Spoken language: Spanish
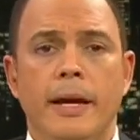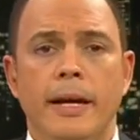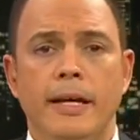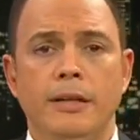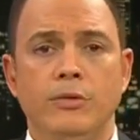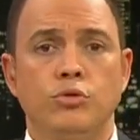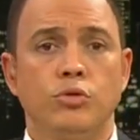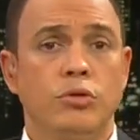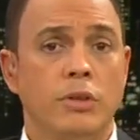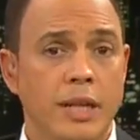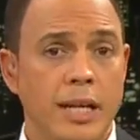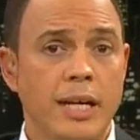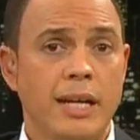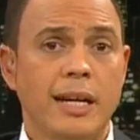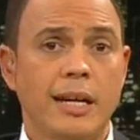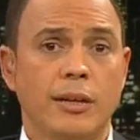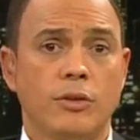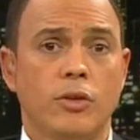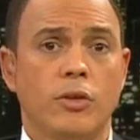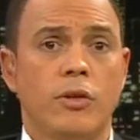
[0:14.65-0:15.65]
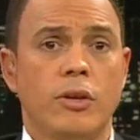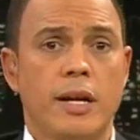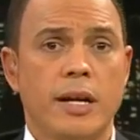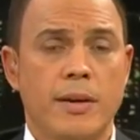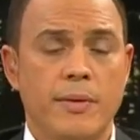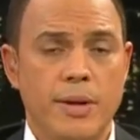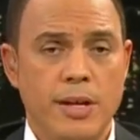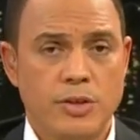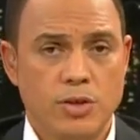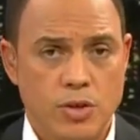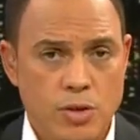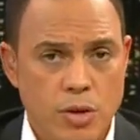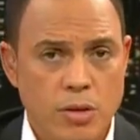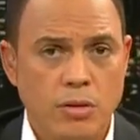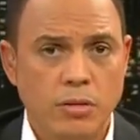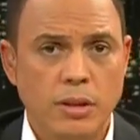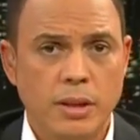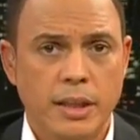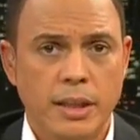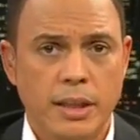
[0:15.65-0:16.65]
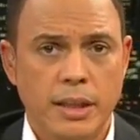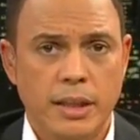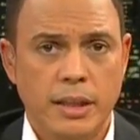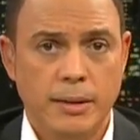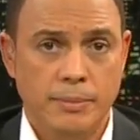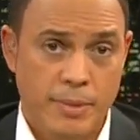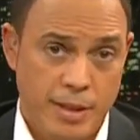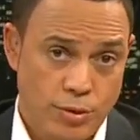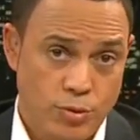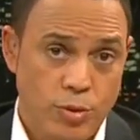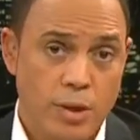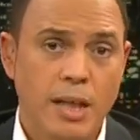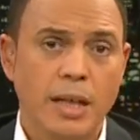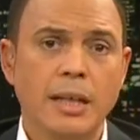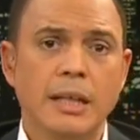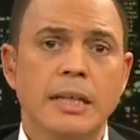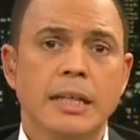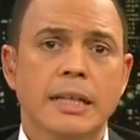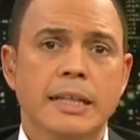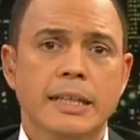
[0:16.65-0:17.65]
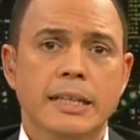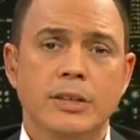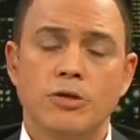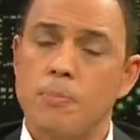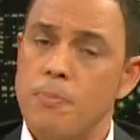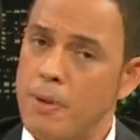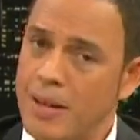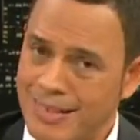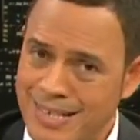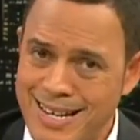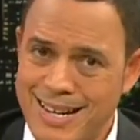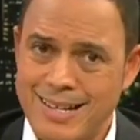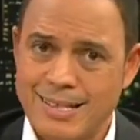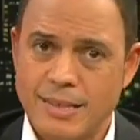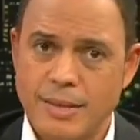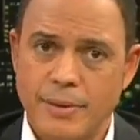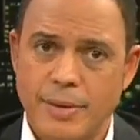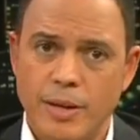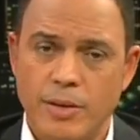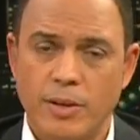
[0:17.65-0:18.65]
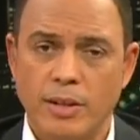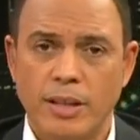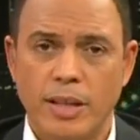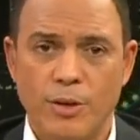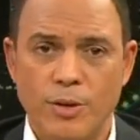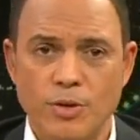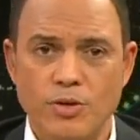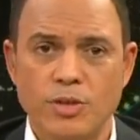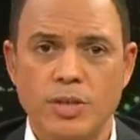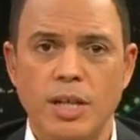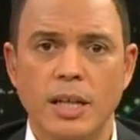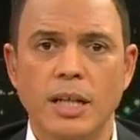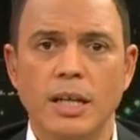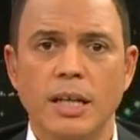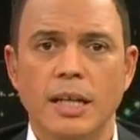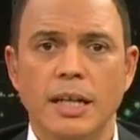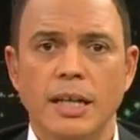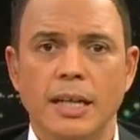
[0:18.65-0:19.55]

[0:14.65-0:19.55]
En su tierra es toda una revelación, EN eh, Venezuela, y es un placer recibirlo esta noche.